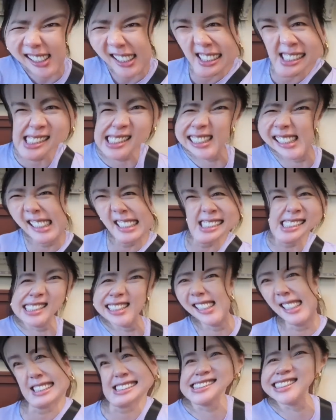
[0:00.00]

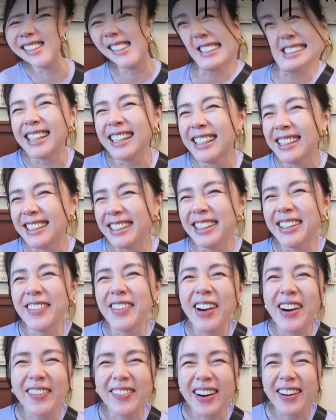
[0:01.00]
耶，就是你
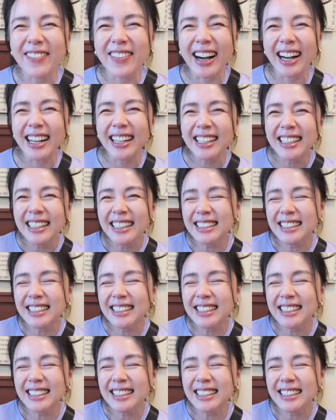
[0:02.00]
没有办法